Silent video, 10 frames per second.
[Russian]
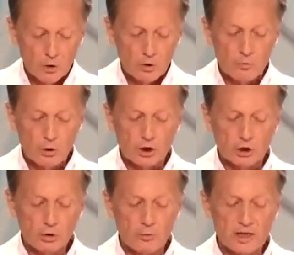
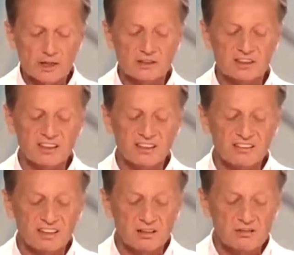Уборка номера –
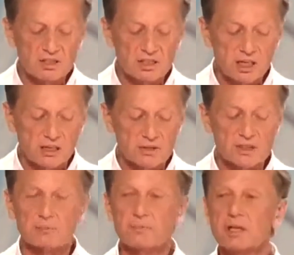ten down
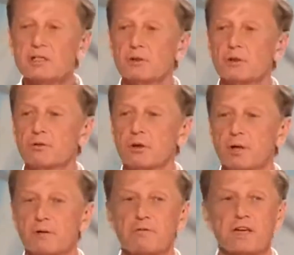service. Мне звонок в
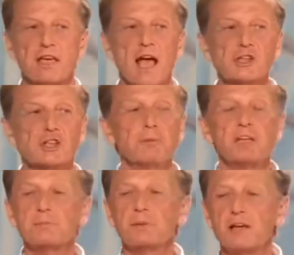номер. Вы кэшем
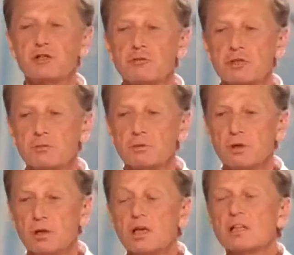расплачиваться
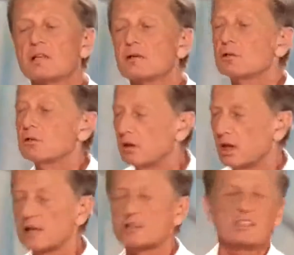будете? Я знаю, что такое
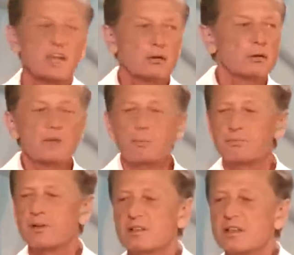кэш, знаю, но мне,
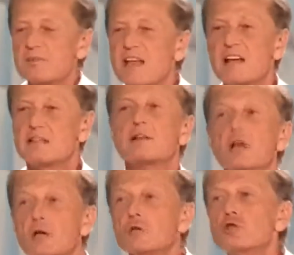э, для меня это
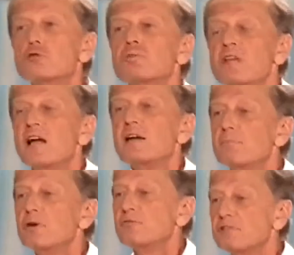зубная
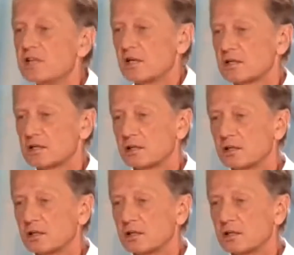боль в сердце.